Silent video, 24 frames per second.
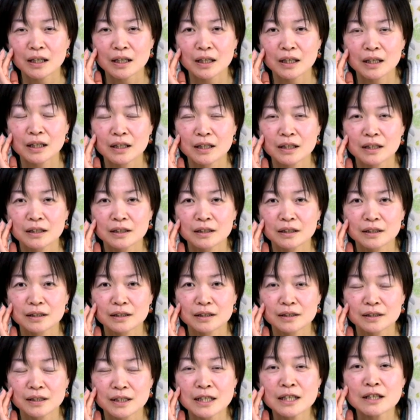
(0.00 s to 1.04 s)

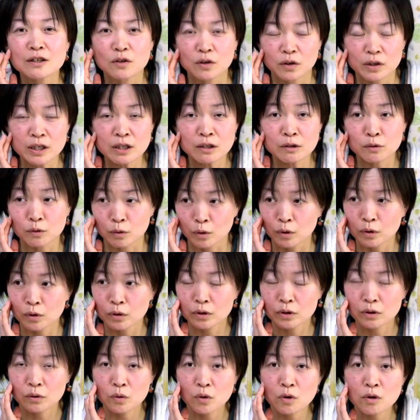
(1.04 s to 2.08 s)
えー、
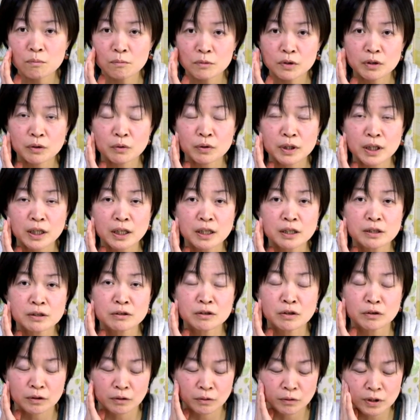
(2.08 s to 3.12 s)
インコインコオウムお話しす
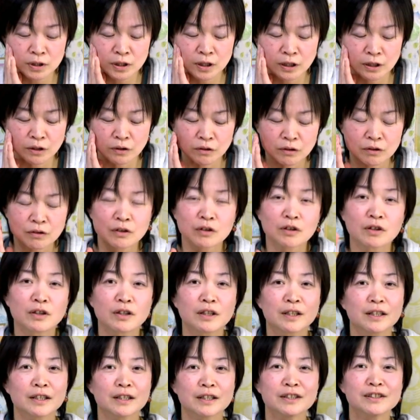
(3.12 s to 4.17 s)
るのってどっちなんだろうこう「
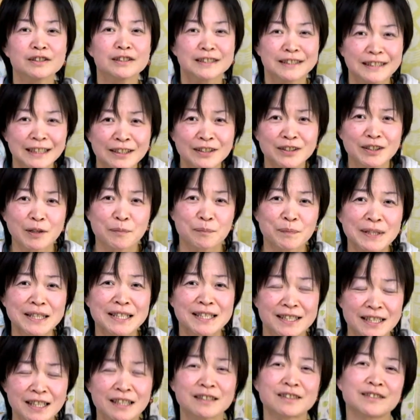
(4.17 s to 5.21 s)
キューちゃん」とか「
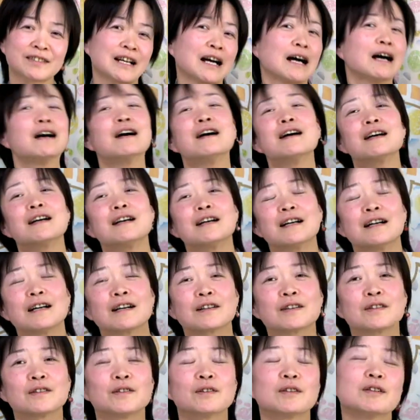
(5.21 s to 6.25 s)
ピーちゃん」とか
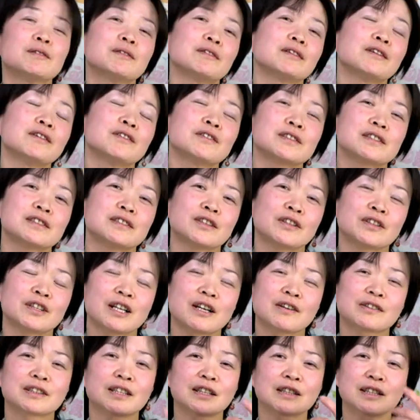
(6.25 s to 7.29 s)
こうお家の人
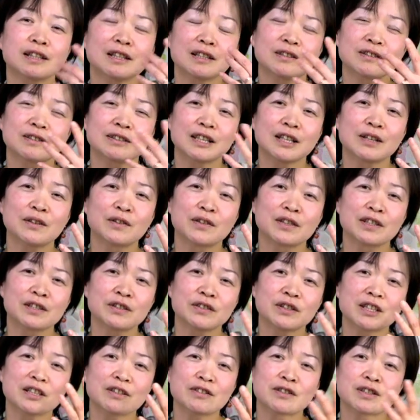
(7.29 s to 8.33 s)
が歌ってる歌を一
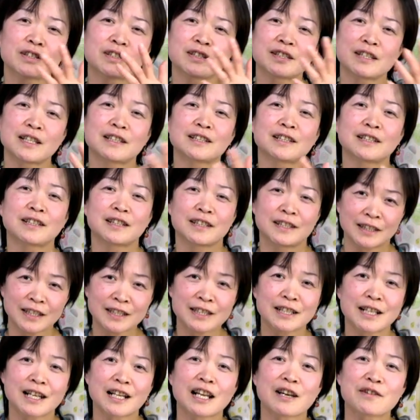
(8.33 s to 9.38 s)
緒に口ずさんでたりさ
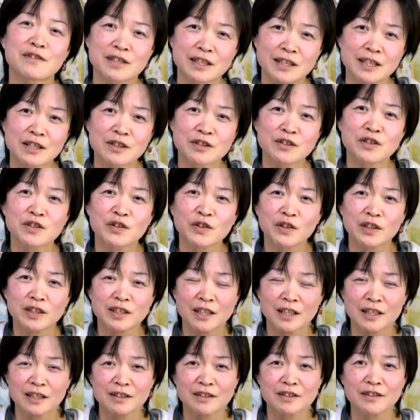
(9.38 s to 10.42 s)
知らないうちに住所行っ
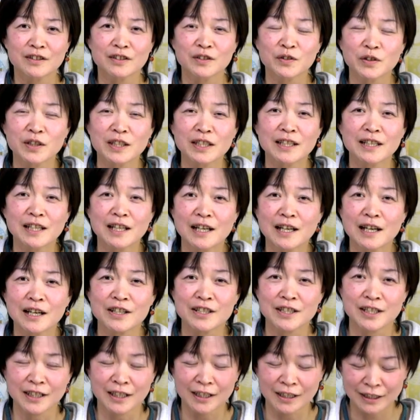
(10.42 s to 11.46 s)
たりする鳥あ
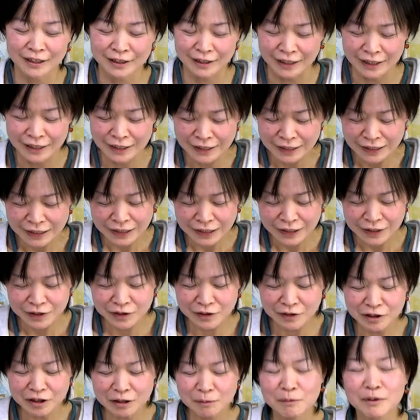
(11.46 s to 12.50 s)
るじゃないですか
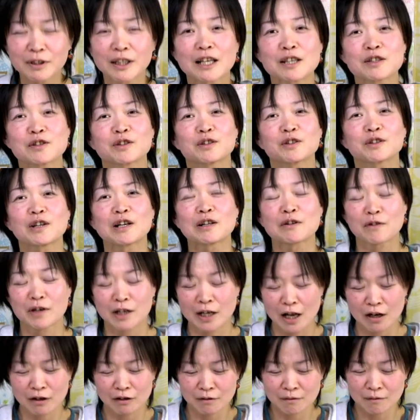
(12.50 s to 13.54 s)
そういうのもねちょっと憧
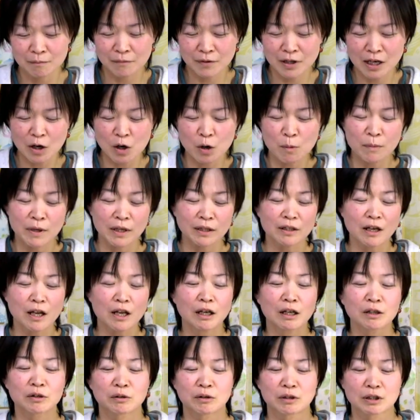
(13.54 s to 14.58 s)
れるあコメントあ
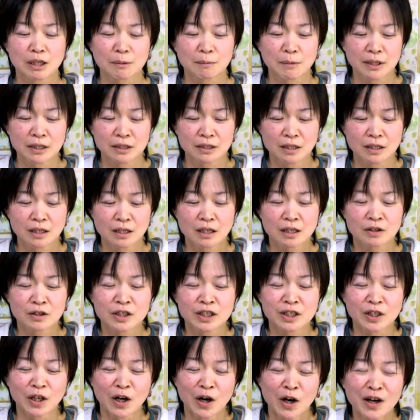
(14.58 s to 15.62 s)
りがとうございます
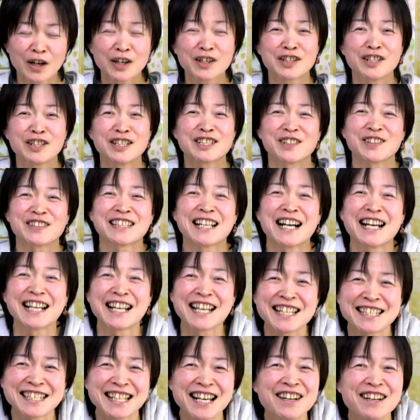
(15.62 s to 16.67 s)
駆除駆除さ
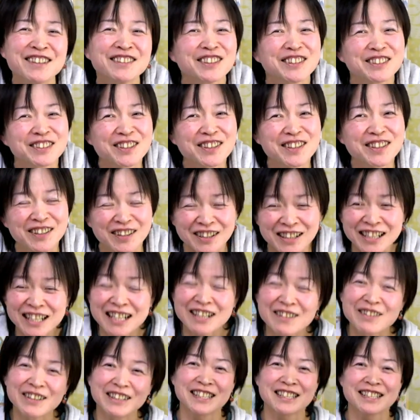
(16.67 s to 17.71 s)
れちゃうのどう
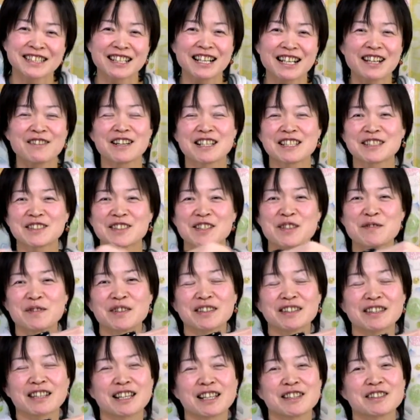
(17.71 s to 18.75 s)
私がわしを
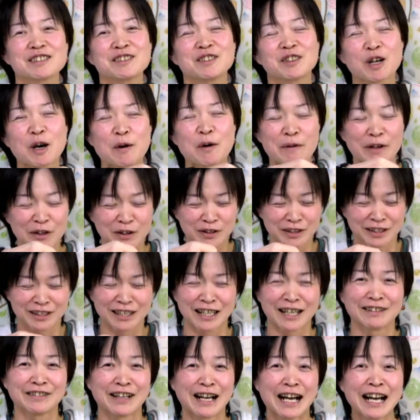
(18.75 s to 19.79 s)
持ってずんどくみろと
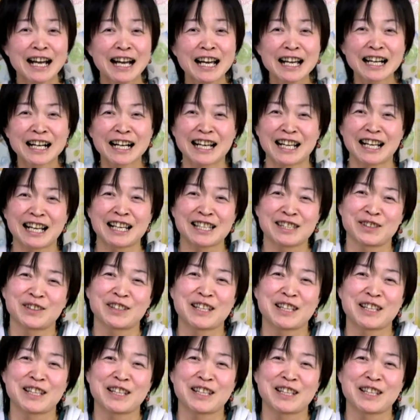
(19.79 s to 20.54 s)
さんはカラスと